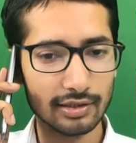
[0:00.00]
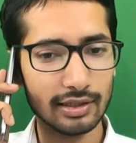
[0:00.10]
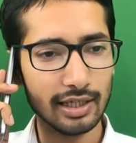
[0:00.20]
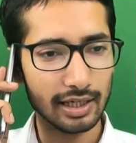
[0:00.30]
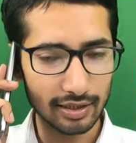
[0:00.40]

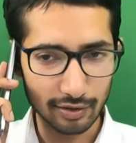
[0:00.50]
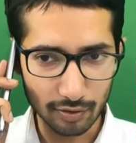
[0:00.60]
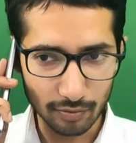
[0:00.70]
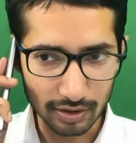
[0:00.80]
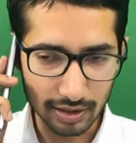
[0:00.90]
सी ए इंटर
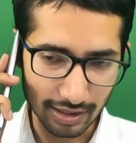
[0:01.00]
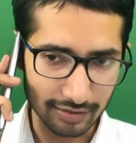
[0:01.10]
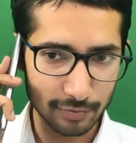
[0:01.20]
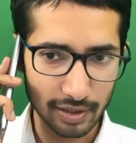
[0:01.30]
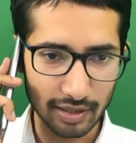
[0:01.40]
ग्रुप वन की
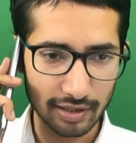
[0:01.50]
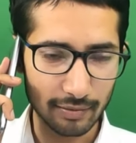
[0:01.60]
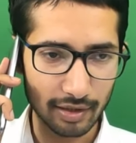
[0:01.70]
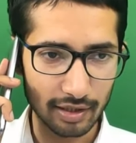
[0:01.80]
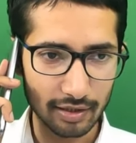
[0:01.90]
क्लासेस भी आ रही
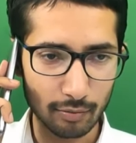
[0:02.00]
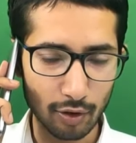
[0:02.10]
है हमारी